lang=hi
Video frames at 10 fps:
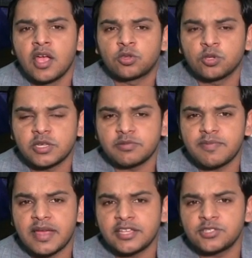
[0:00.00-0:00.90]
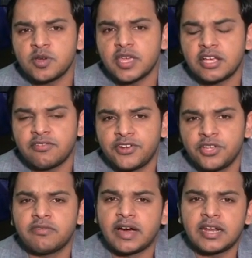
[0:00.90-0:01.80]
तो सबसे पहले जो एक
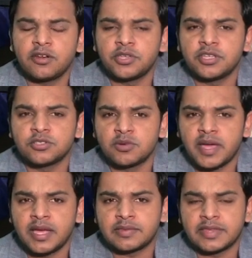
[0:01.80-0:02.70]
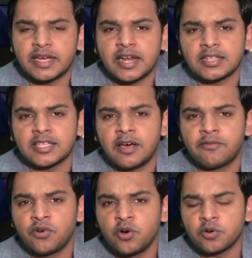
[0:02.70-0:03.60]
वीडियो वायरल हुई जो मैं देख रहा था
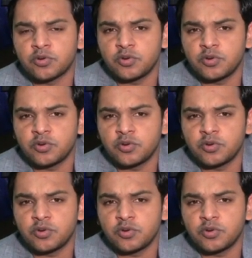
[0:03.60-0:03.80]
वो